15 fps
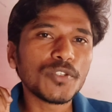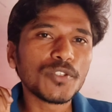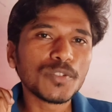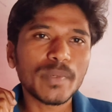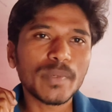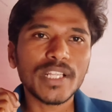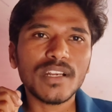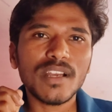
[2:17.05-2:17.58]
யூஸ்
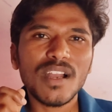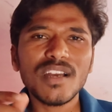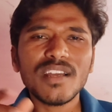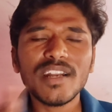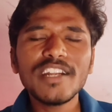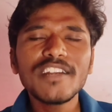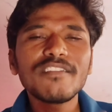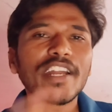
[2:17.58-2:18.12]
பண்ணியிருக்காங்க
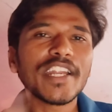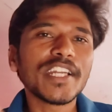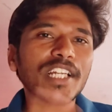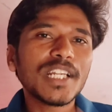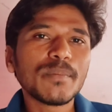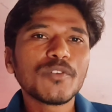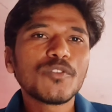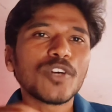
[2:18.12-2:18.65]
ரெண்டு
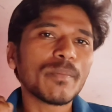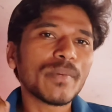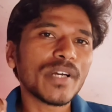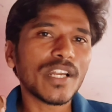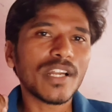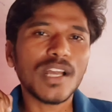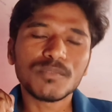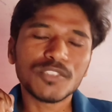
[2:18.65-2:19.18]
வேரியன்ட்லையுமே ஒரே
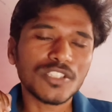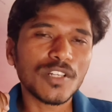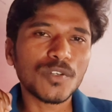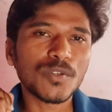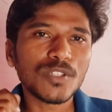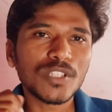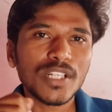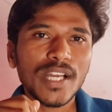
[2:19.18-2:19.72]
மாதிரியான ஆப்ஷன் தான்
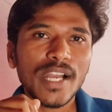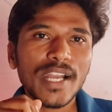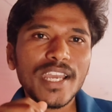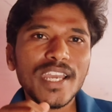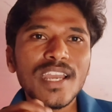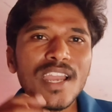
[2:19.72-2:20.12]
கொடுத்துருக்காங்க